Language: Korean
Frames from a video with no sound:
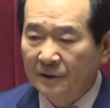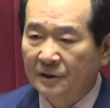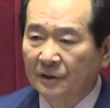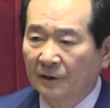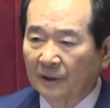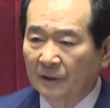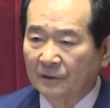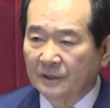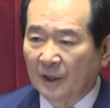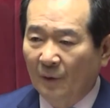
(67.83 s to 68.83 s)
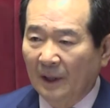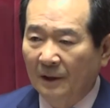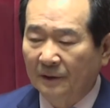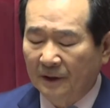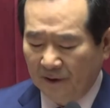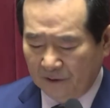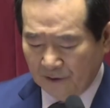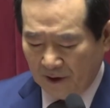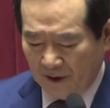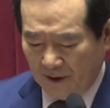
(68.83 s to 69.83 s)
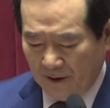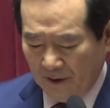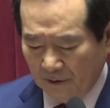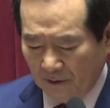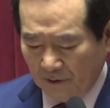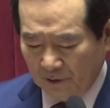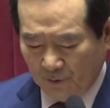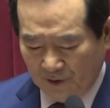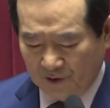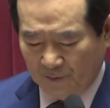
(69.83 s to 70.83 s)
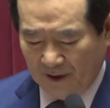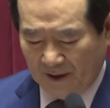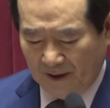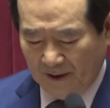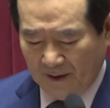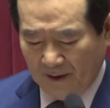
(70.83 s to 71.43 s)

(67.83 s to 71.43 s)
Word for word: 지역경제의 활력이 크게 떨어지고 있습니다.